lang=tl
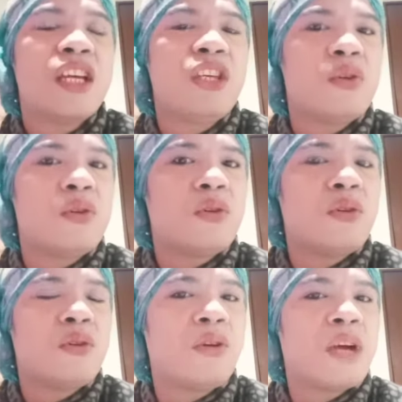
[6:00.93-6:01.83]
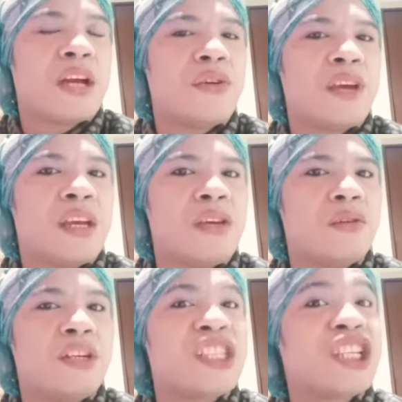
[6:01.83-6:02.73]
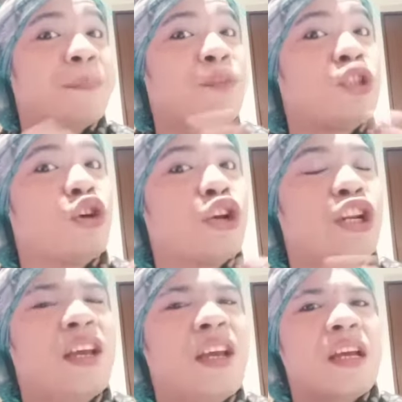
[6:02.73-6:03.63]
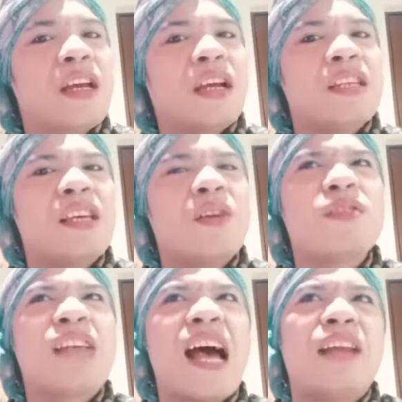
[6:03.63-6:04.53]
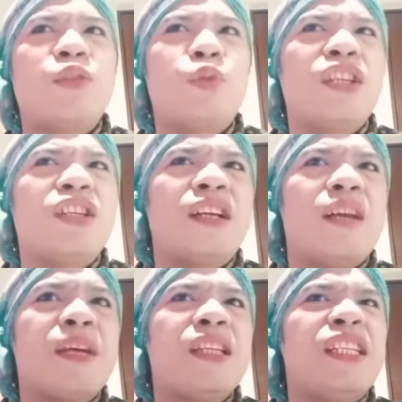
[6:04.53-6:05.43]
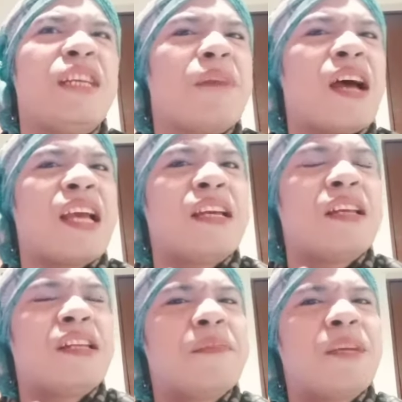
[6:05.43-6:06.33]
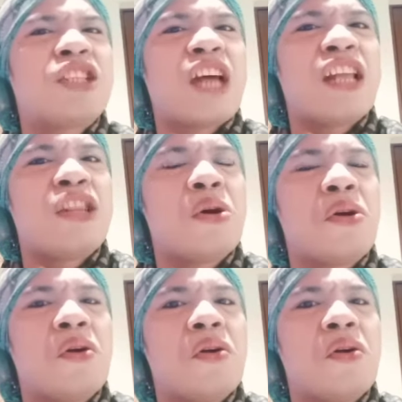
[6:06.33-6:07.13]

yung, ano eh, yung description kasi kung sa Twitter naman hindi mahi, hindi masyado